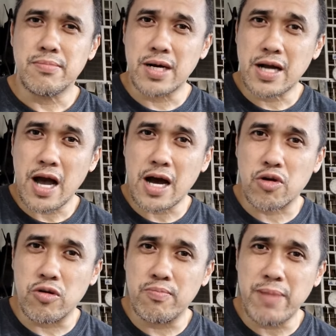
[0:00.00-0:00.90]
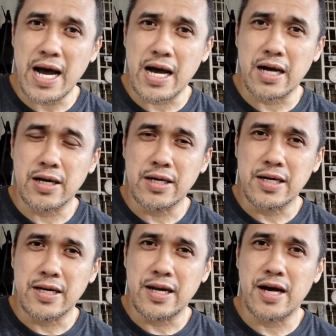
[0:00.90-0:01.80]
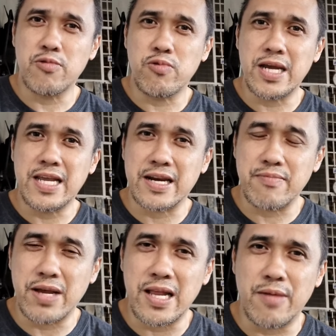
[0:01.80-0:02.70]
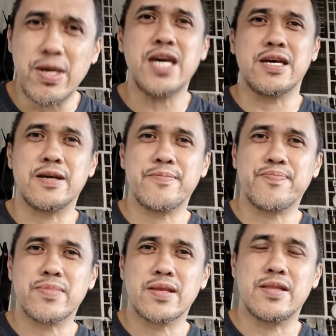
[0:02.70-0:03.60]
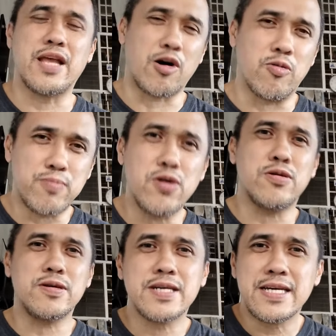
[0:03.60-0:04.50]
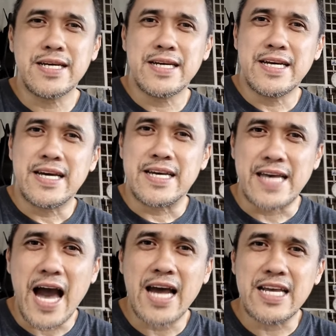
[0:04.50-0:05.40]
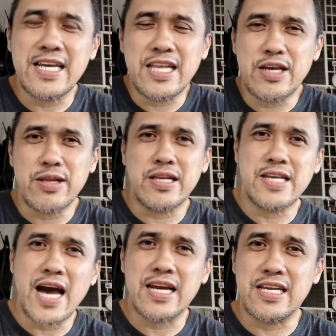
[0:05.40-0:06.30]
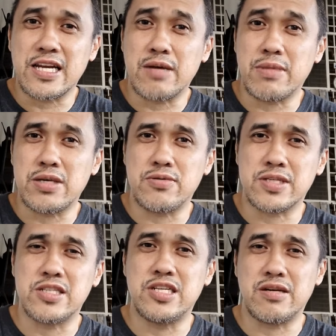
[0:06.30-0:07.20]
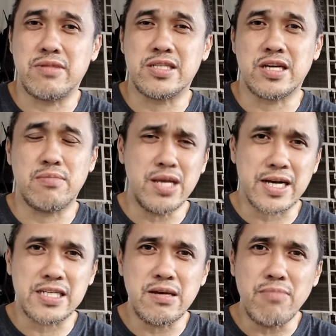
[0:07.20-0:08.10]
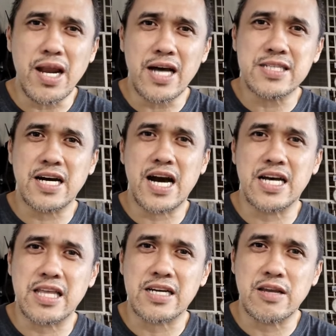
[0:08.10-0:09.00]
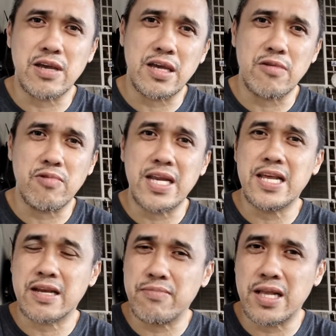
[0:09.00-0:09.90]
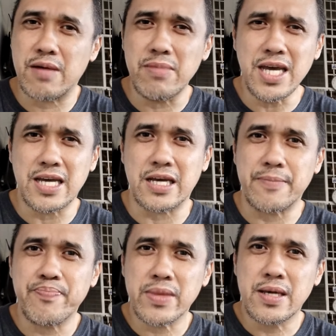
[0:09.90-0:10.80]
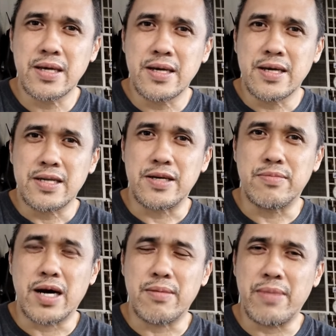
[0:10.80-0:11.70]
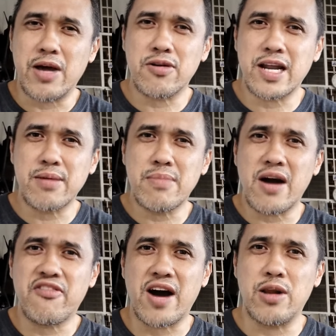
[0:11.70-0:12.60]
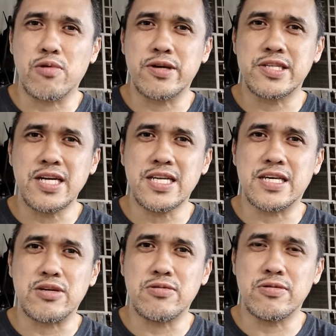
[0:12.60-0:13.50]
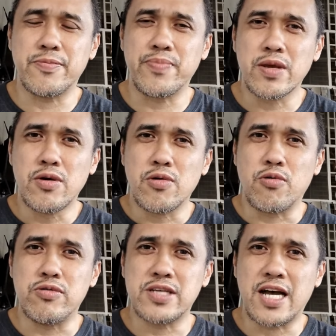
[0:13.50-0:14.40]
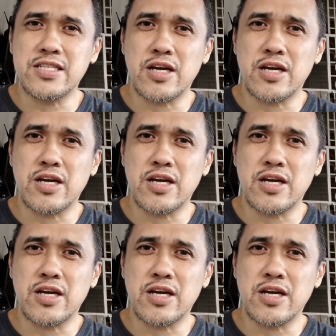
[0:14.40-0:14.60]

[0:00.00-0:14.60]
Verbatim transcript: magkakaroon pa ng Willie Ray Villame naku po yari na, yan, yari na naman yung sa GMA7 kasi malakas ang hatak ni Willie Ray Villame diba? meron na rin mga followers yan eh yung kung saan